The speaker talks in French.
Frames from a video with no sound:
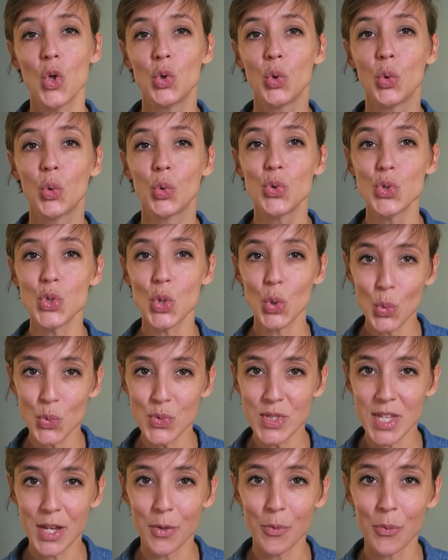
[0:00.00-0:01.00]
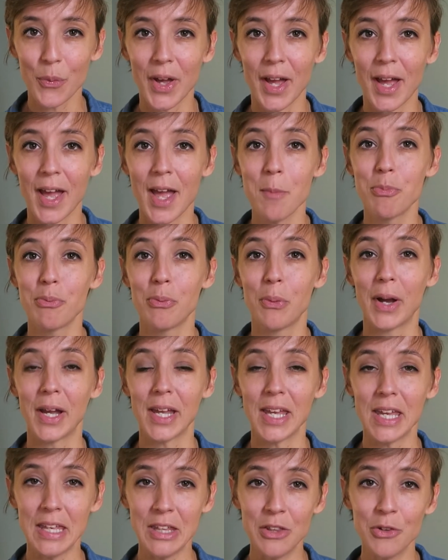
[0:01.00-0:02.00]
Donc ce conseil concret pour
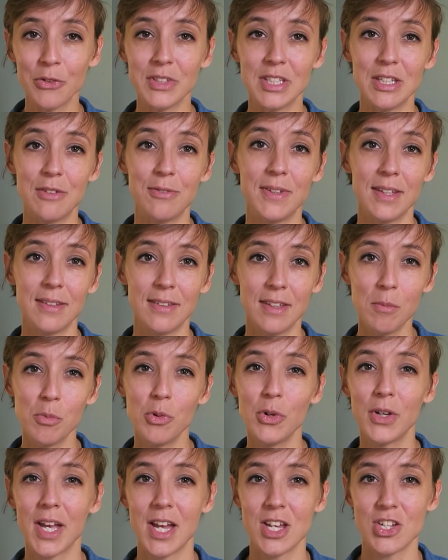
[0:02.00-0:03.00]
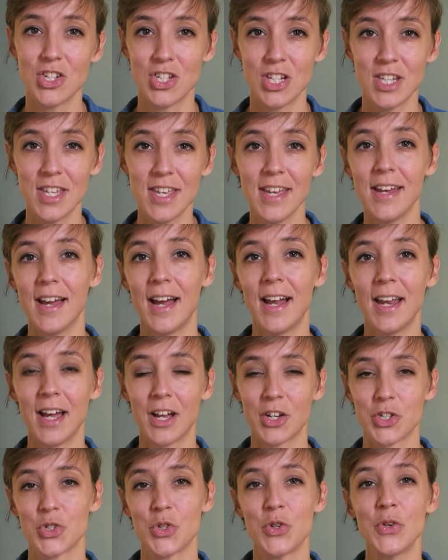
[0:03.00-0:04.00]
identifier tes blocages liés à
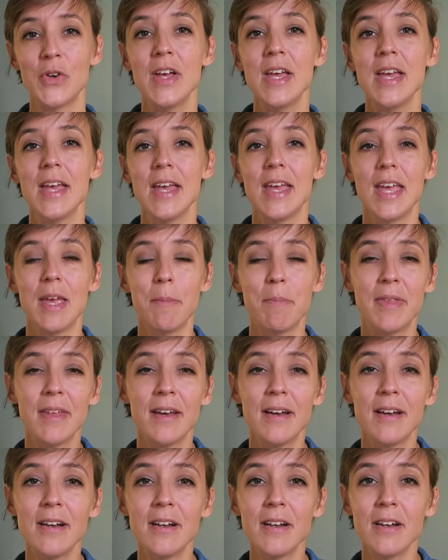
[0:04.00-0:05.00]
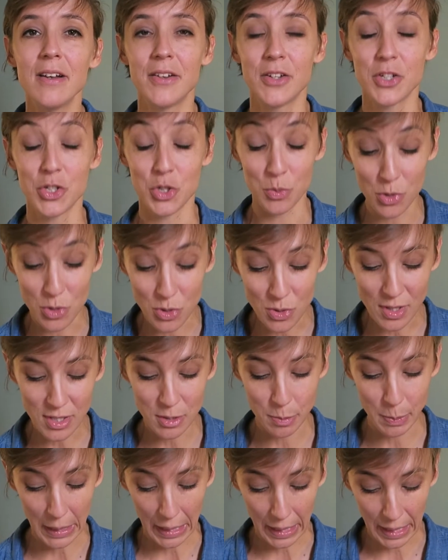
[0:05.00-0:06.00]
l'argent, eh bien euh, je me suis
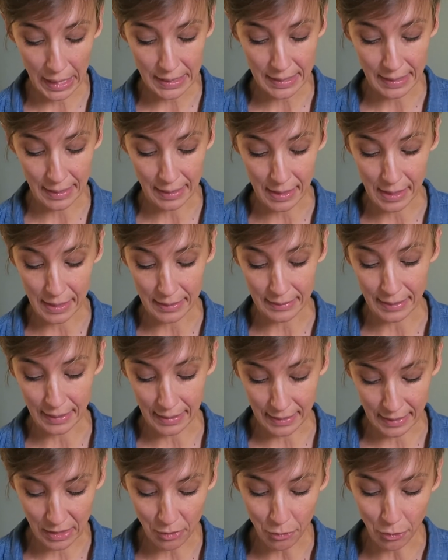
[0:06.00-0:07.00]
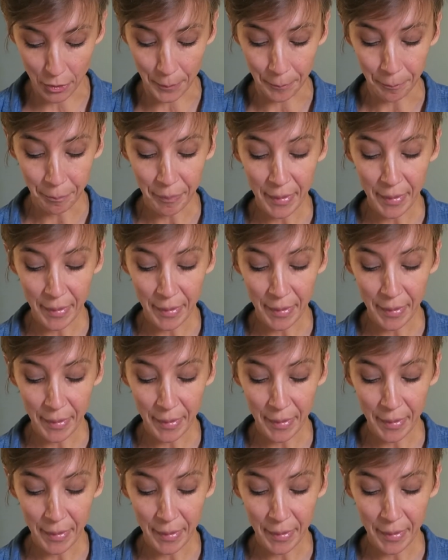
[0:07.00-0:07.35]
inspirée d'un livre